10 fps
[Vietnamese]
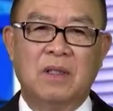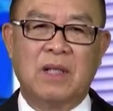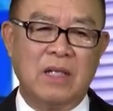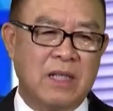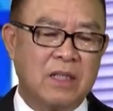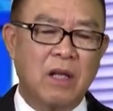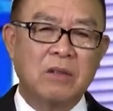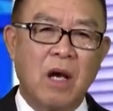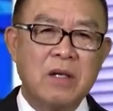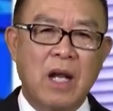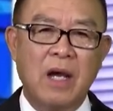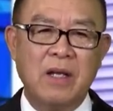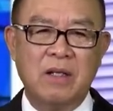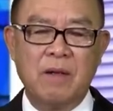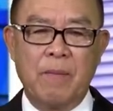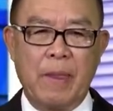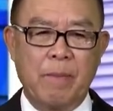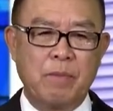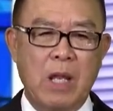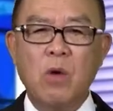Thành ra tới đây đó,
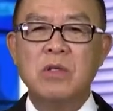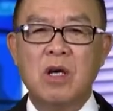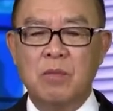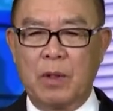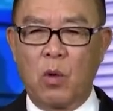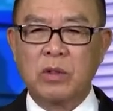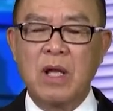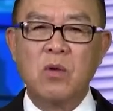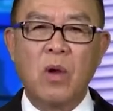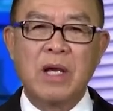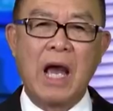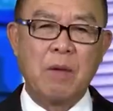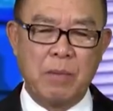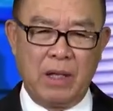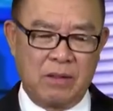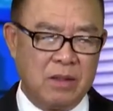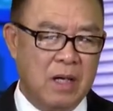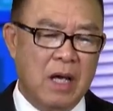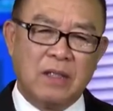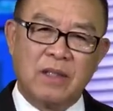nếu như mà có tiếng nói khác biệt đó,
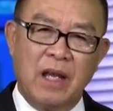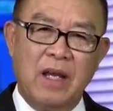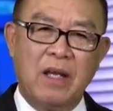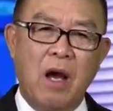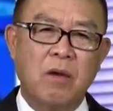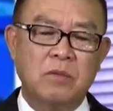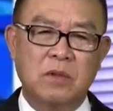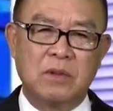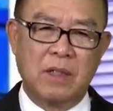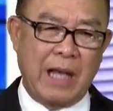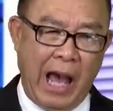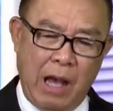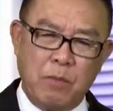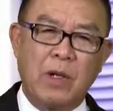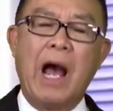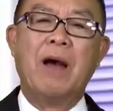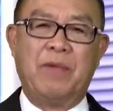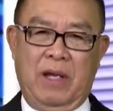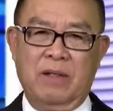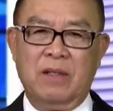thì ông cả Hạ
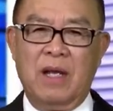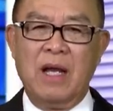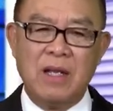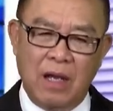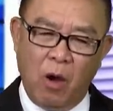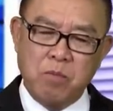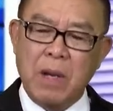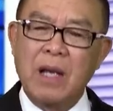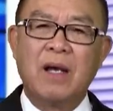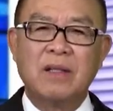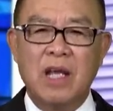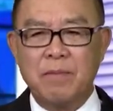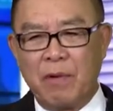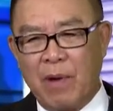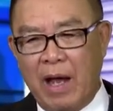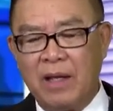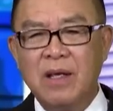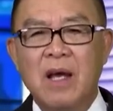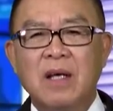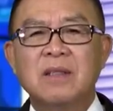viện hay là ông McCarthy mà phải
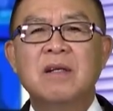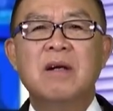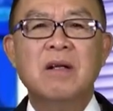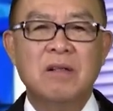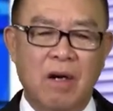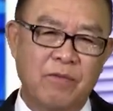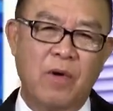thương lượng